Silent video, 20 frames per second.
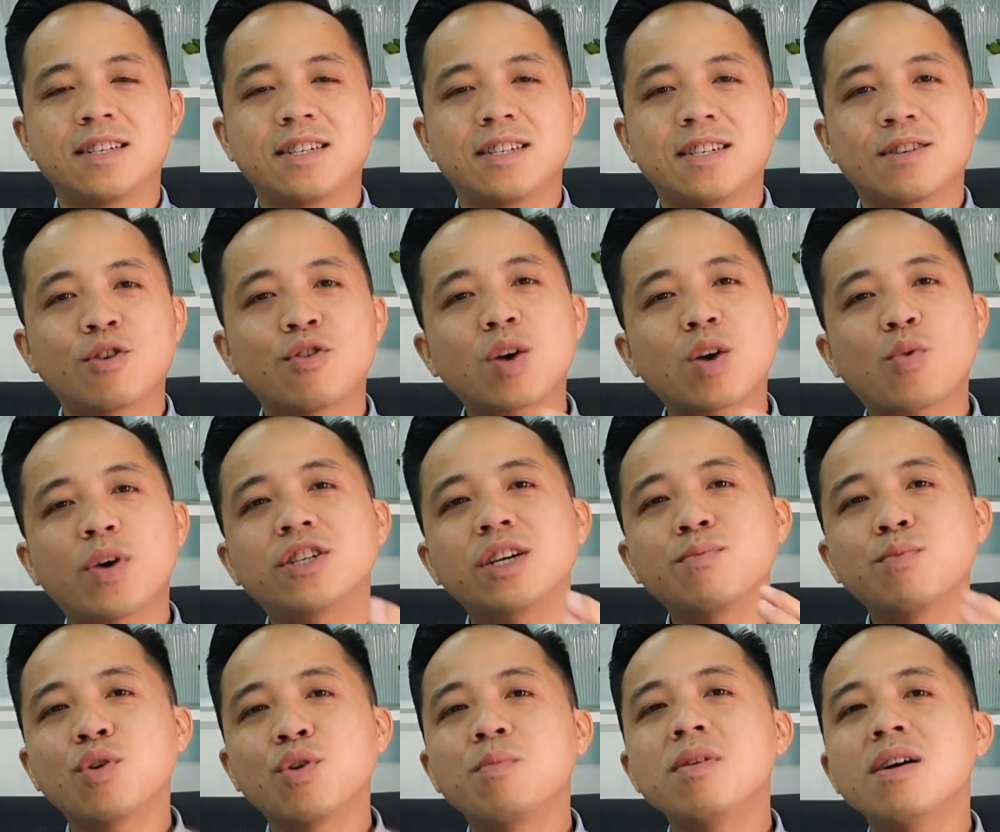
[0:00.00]
Đó là quá trình
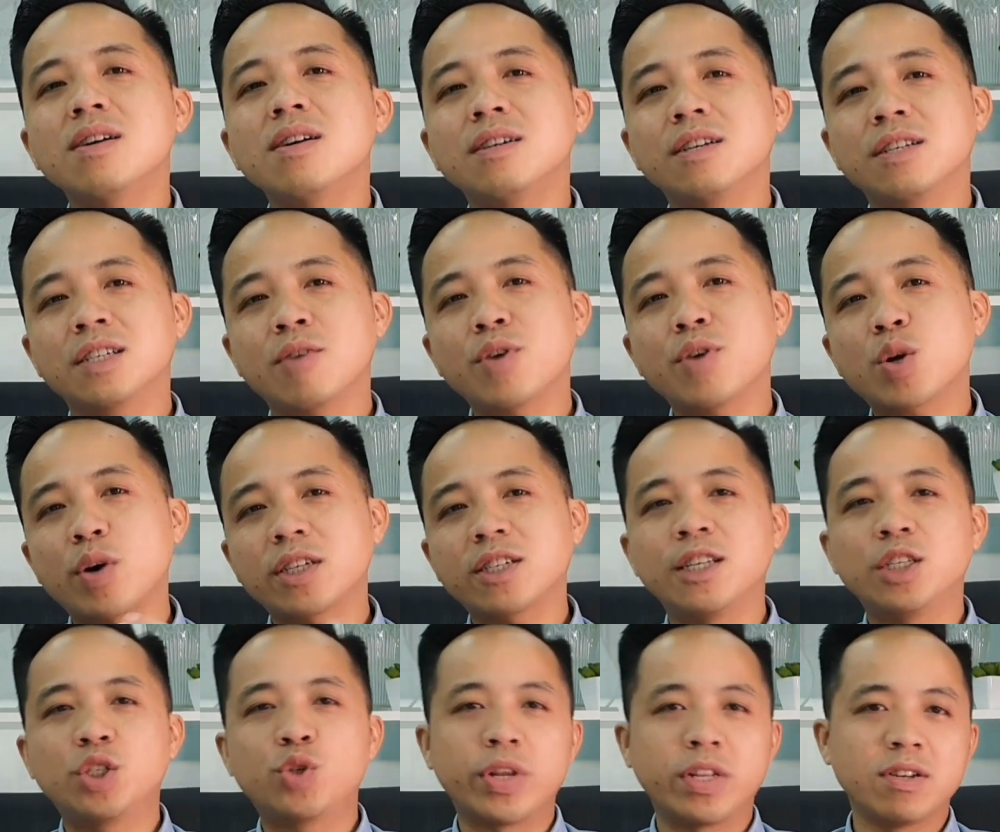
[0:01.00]
4 bước trong cái quá
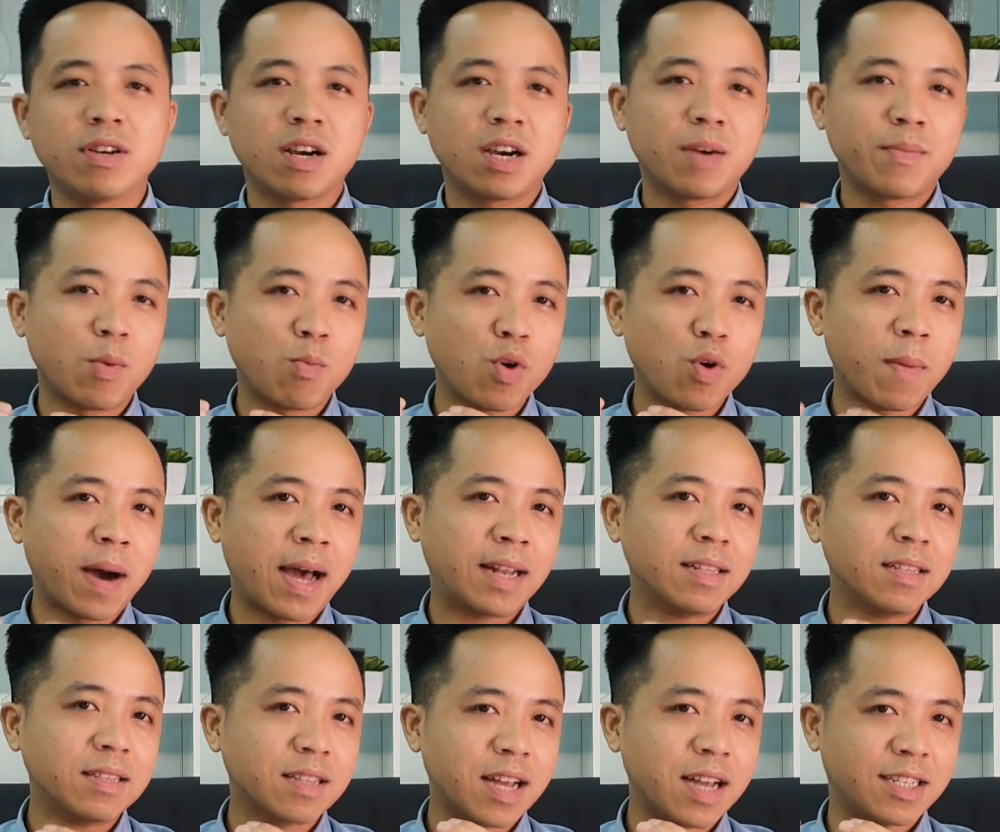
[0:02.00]
trình chuyển nhượng hợp đồng mua
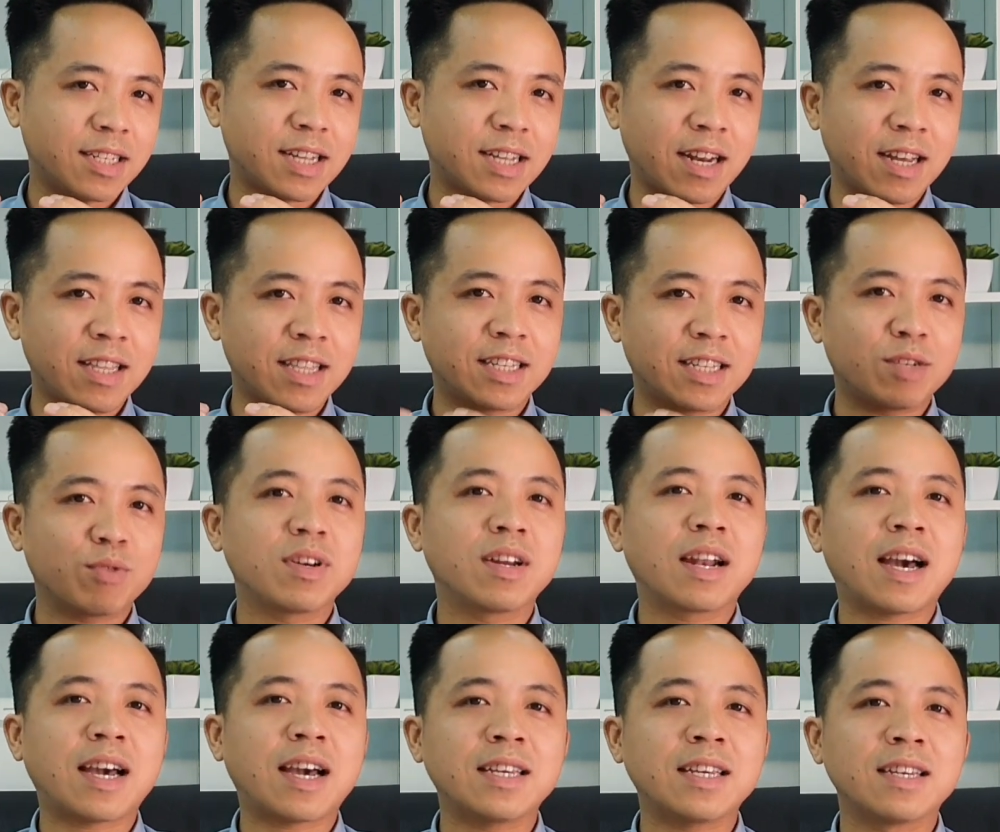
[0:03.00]
bán tài sản hình thành trong tương
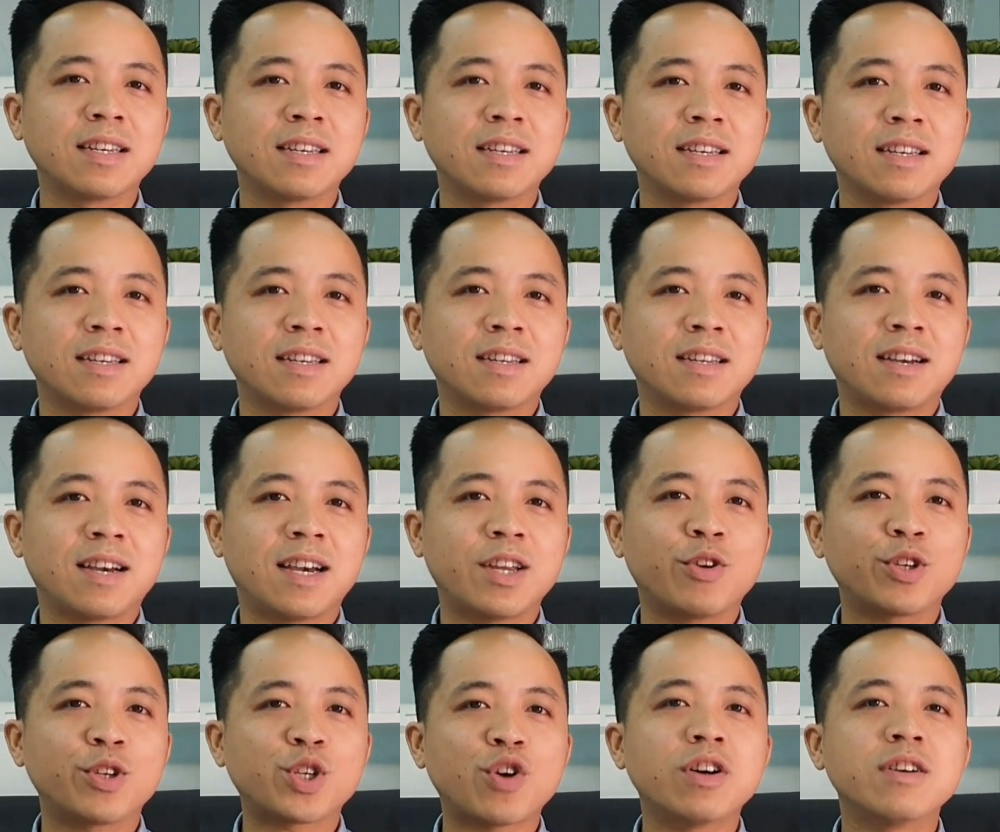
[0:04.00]
lai, hay
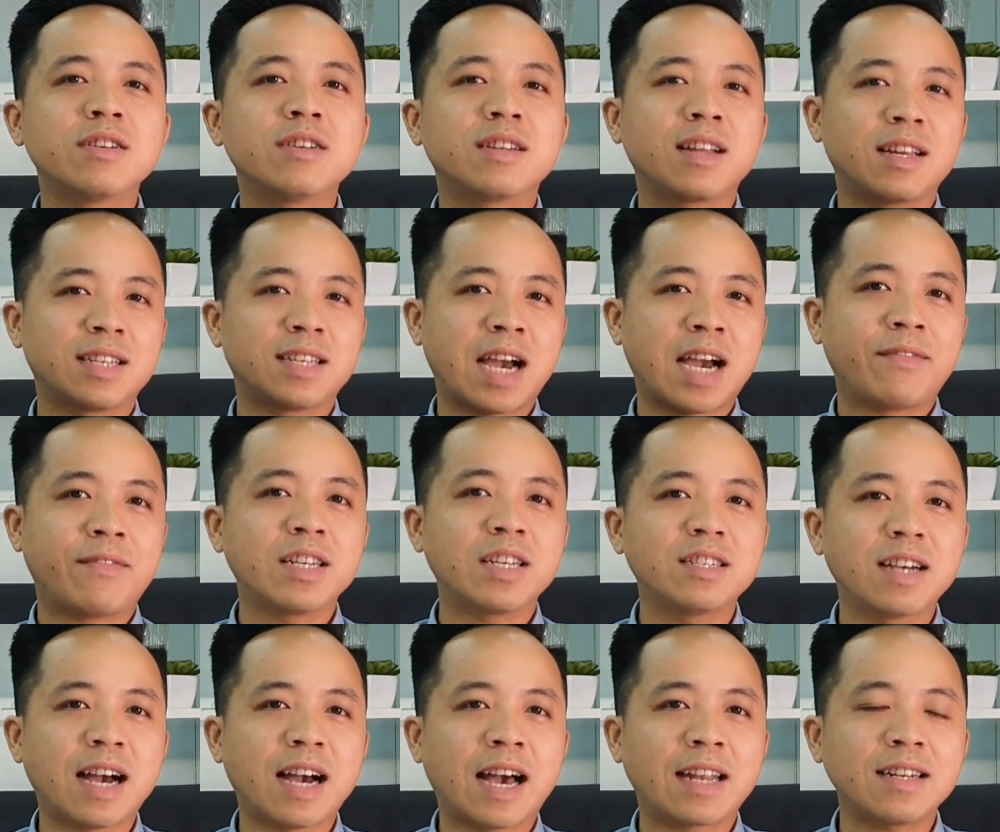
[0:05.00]
nói rõ hơn là nhà và đất dự
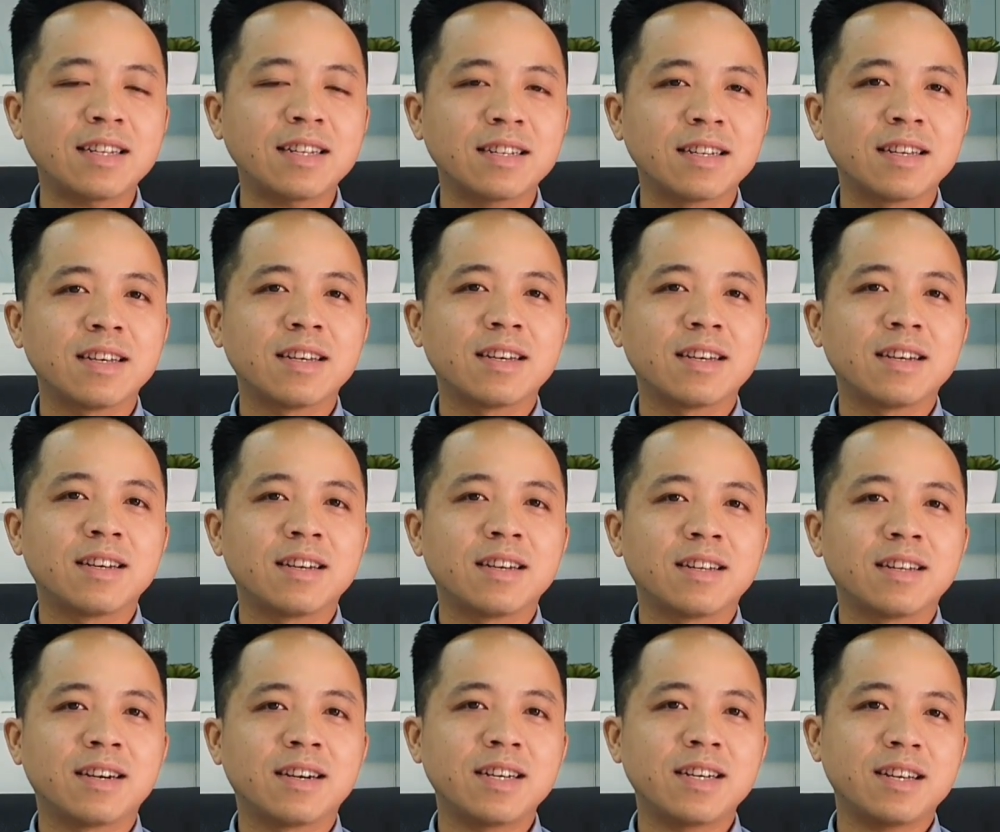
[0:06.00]
án.
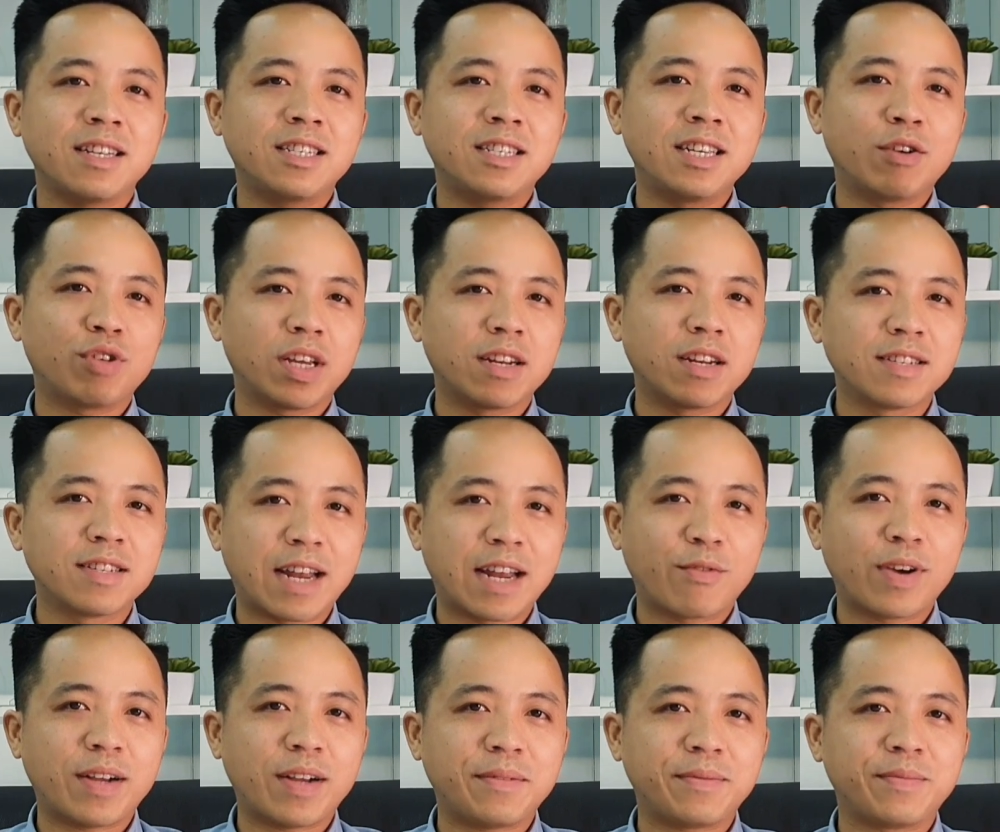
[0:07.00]
Đấy, anh chị có thấy đơn giản không
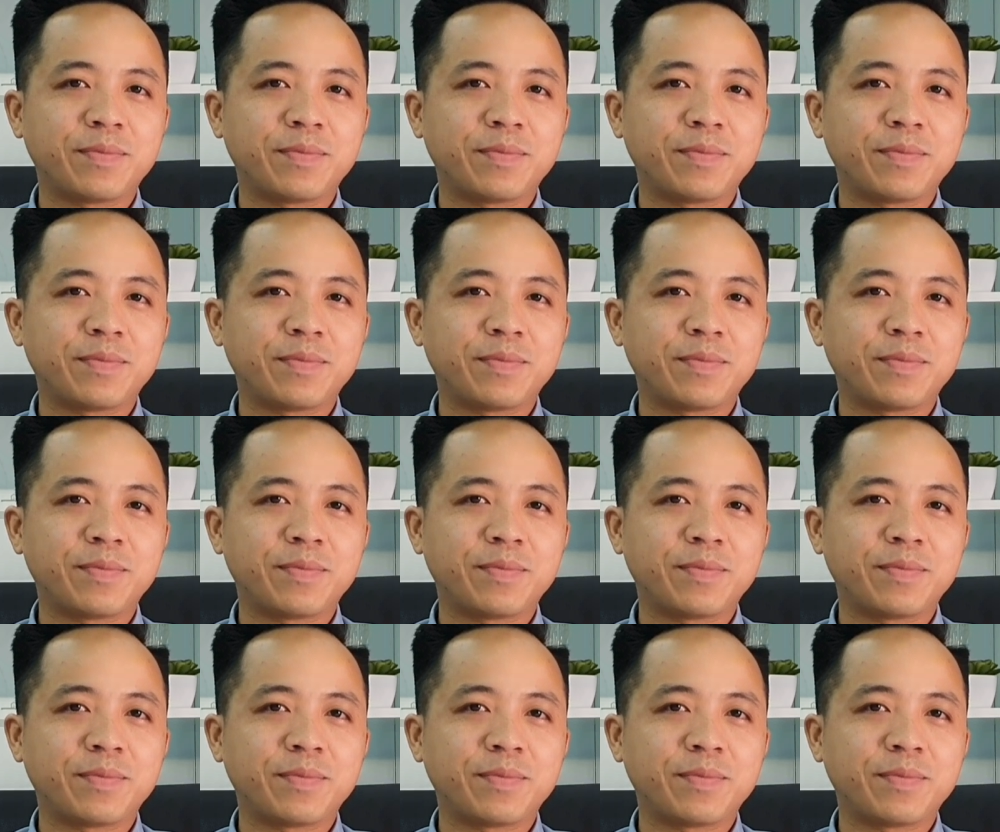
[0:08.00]
ạ?